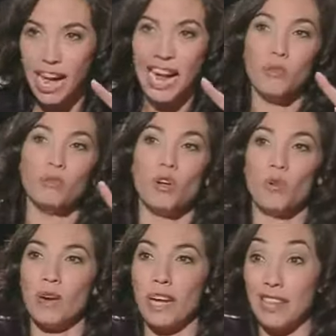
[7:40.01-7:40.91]
algunos
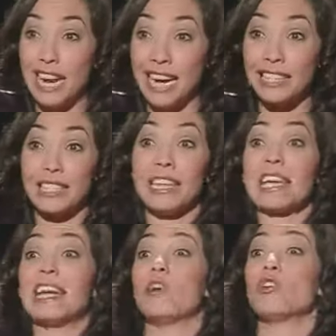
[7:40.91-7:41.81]
lugares de la casa sin
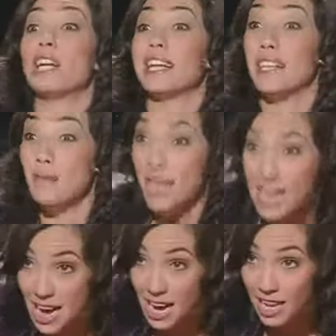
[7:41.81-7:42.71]
que la otra te
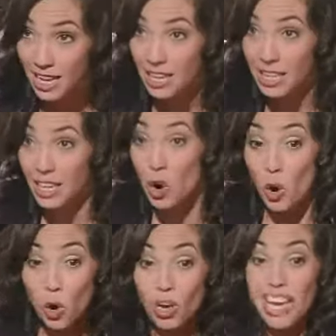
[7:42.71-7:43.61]
vea o